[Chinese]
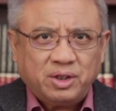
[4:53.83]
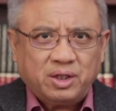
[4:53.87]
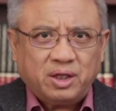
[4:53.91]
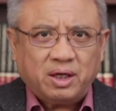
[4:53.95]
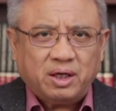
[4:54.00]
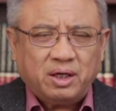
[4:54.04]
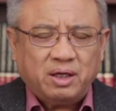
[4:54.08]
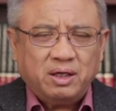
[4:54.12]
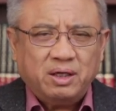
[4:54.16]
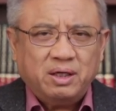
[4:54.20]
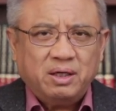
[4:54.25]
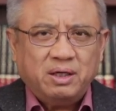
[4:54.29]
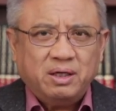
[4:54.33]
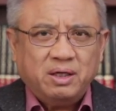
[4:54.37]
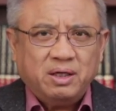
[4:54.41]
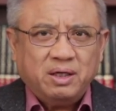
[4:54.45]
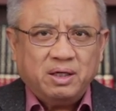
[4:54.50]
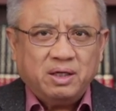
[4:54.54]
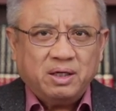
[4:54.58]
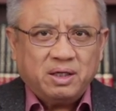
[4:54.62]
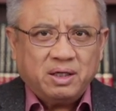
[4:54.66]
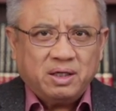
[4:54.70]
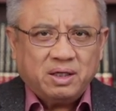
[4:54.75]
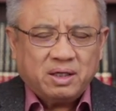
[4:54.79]
的
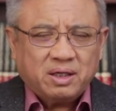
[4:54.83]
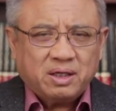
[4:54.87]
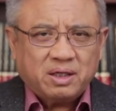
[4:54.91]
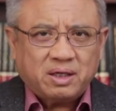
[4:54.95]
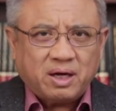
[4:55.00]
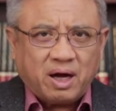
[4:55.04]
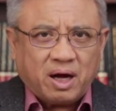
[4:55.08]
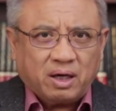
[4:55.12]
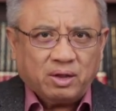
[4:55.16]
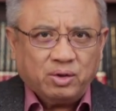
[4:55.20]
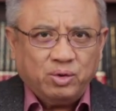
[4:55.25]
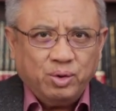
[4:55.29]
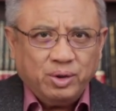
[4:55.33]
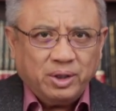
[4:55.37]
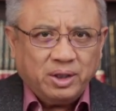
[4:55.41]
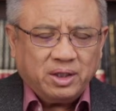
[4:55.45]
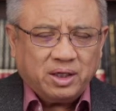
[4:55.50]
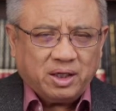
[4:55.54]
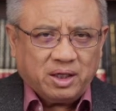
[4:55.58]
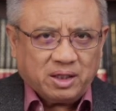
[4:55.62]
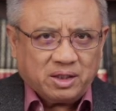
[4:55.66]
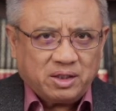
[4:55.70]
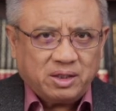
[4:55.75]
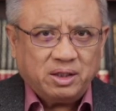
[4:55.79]
港内
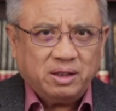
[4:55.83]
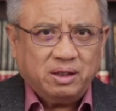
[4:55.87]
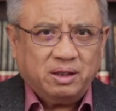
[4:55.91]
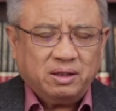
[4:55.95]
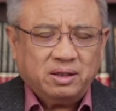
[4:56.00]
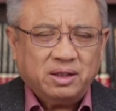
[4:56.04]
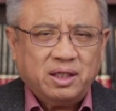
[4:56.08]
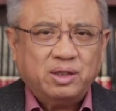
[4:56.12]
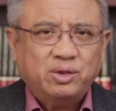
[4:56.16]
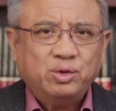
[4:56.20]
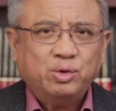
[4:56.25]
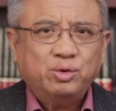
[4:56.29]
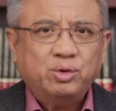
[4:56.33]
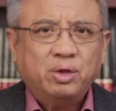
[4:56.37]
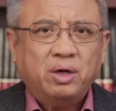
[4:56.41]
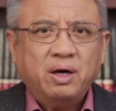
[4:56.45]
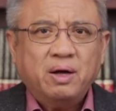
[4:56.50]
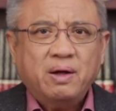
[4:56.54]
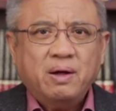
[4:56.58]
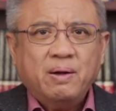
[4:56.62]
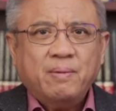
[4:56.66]
的一侧，也就是说，